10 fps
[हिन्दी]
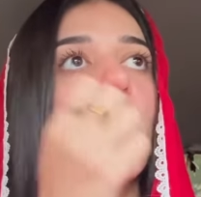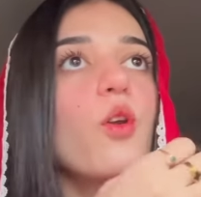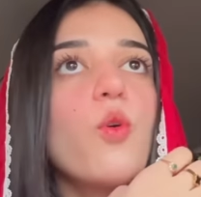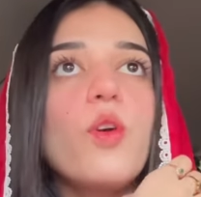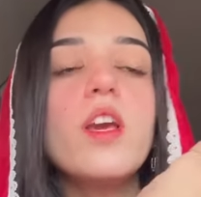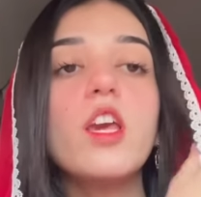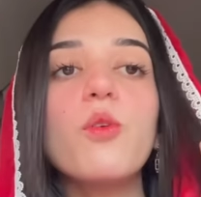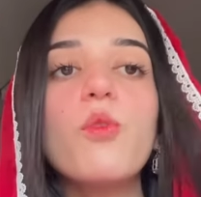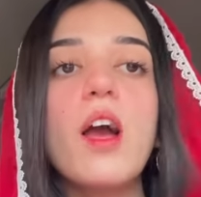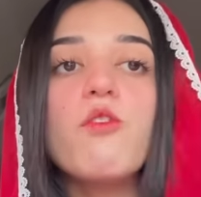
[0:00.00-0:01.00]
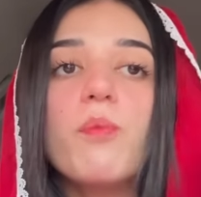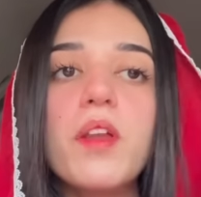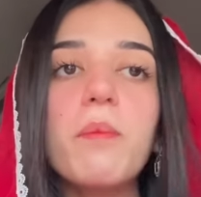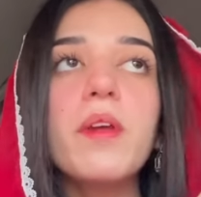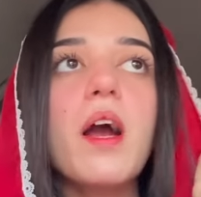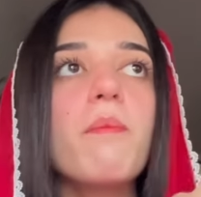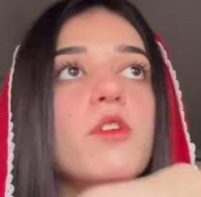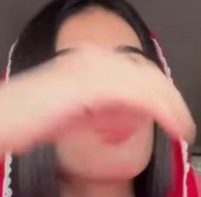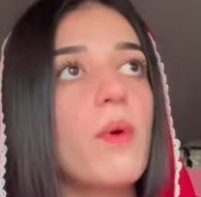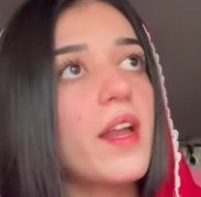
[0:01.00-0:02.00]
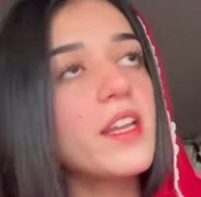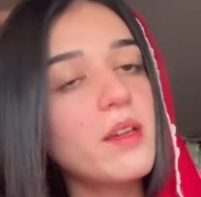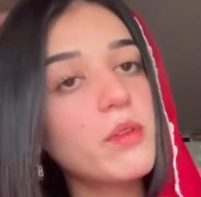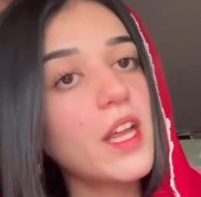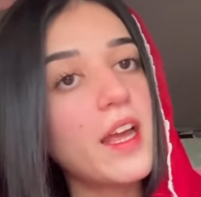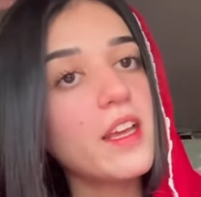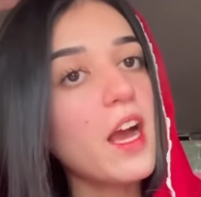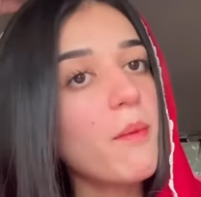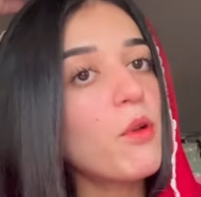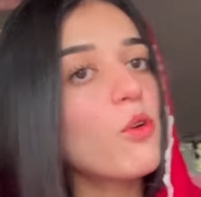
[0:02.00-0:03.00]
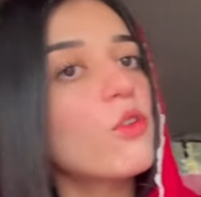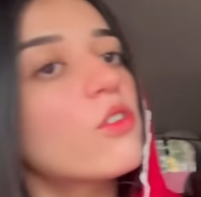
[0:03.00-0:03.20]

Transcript: और हुई क्यों है वो मेरे मियाँ अपनी जुबानी ही बताएंगे आप लोगों